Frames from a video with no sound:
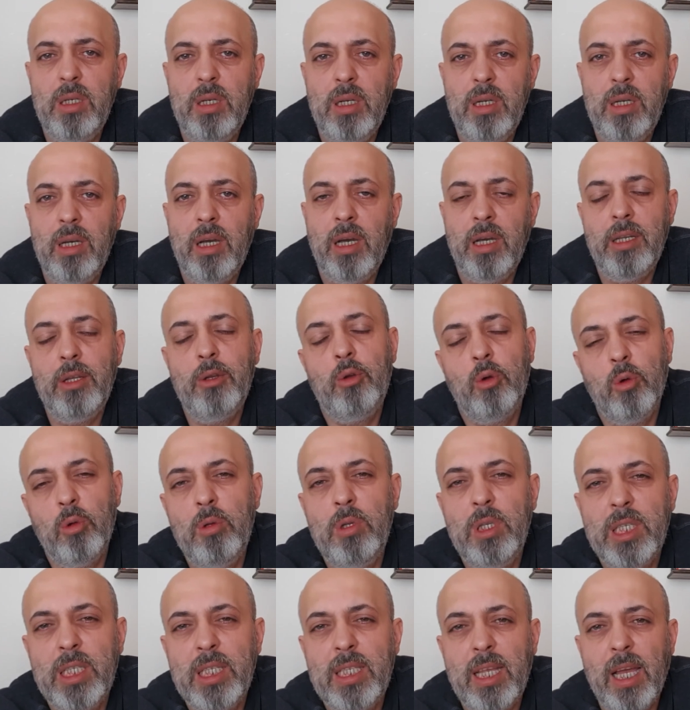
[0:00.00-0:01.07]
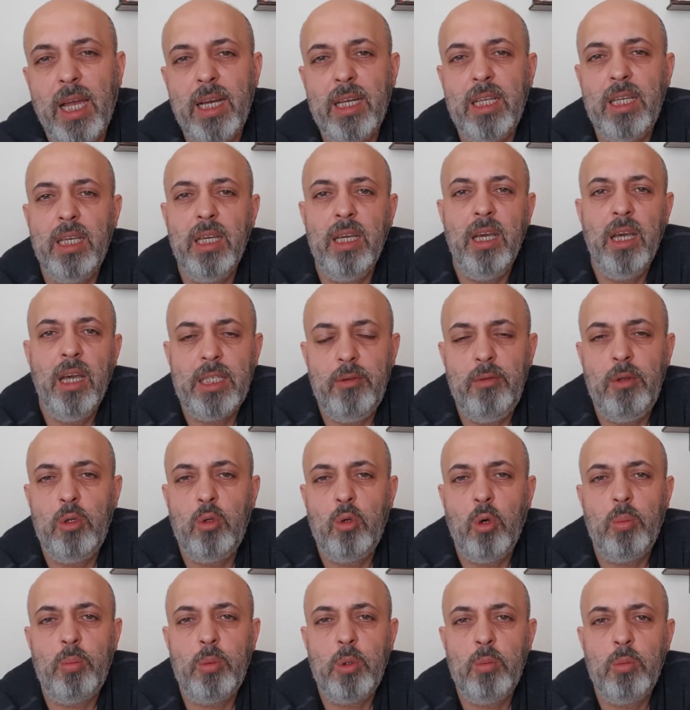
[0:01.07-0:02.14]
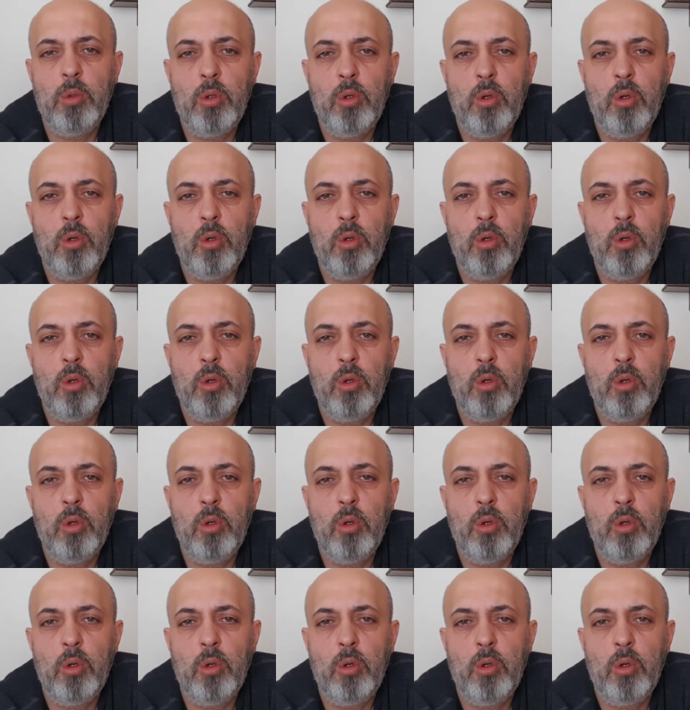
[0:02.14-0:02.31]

Ee, hani gönül ister ki sivil toplumun